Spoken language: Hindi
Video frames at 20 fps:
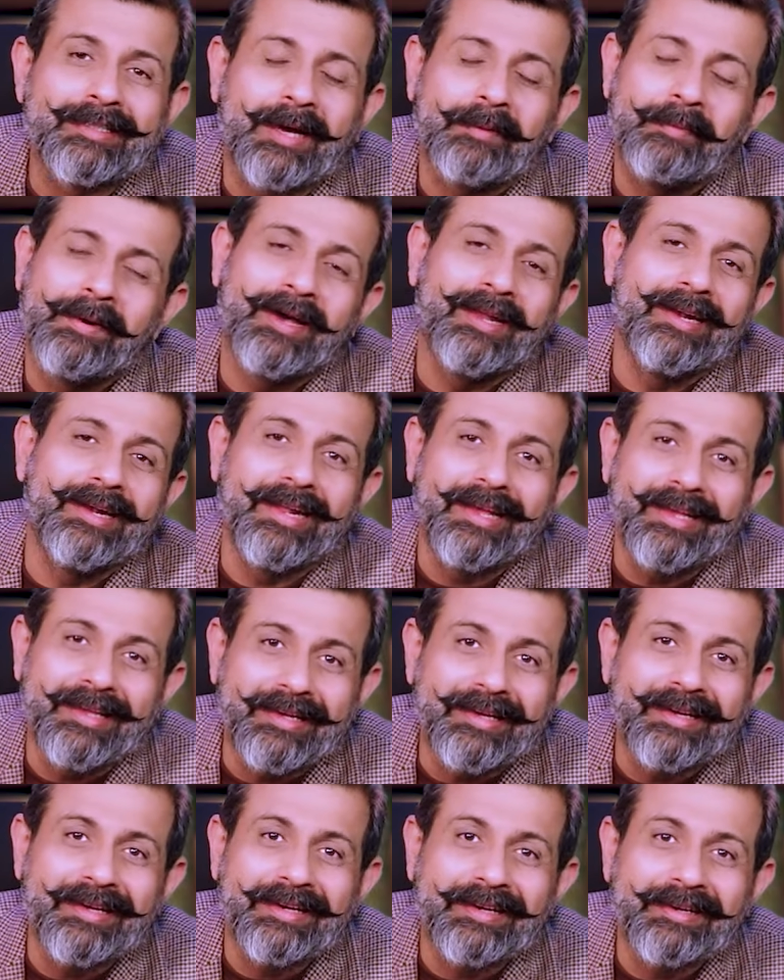सामान
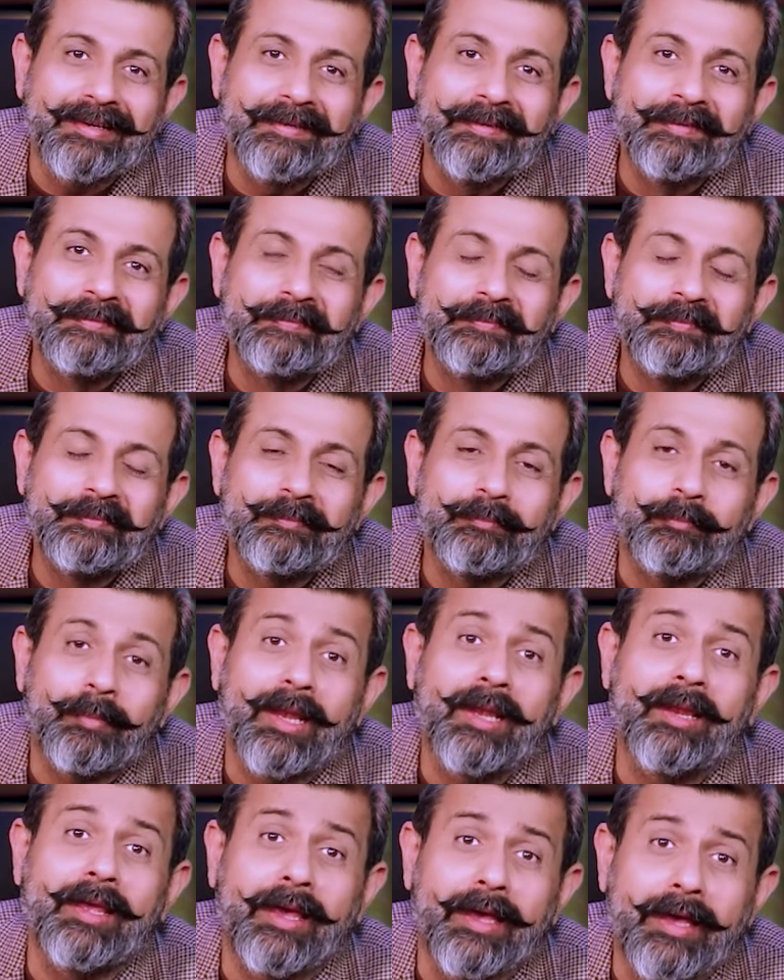नहीं है
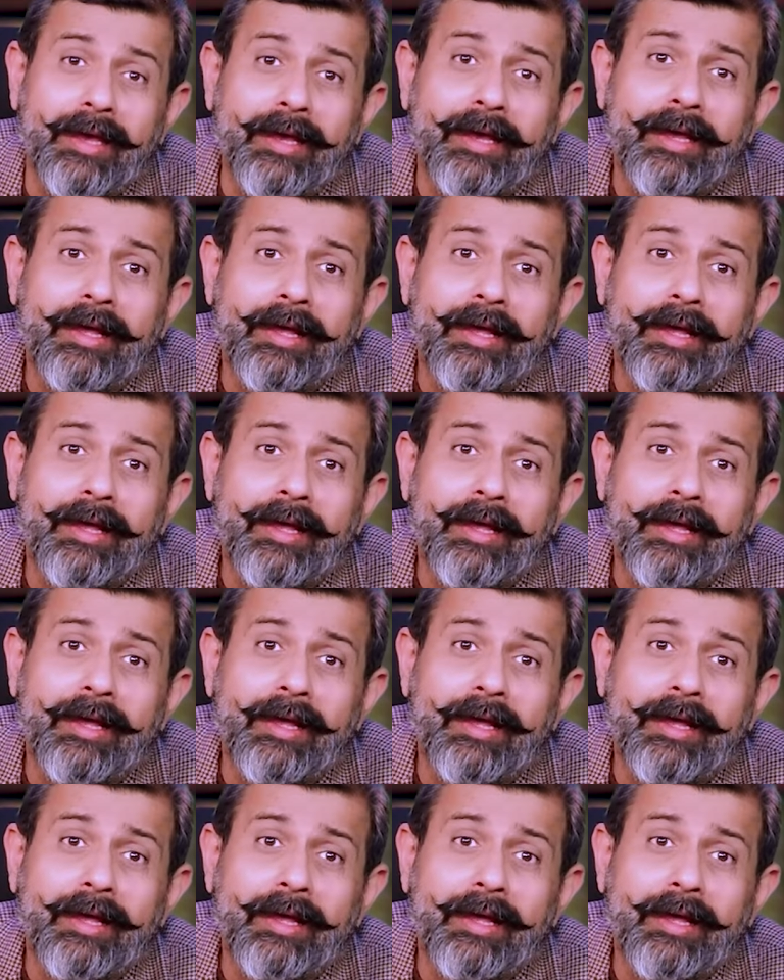बल्कि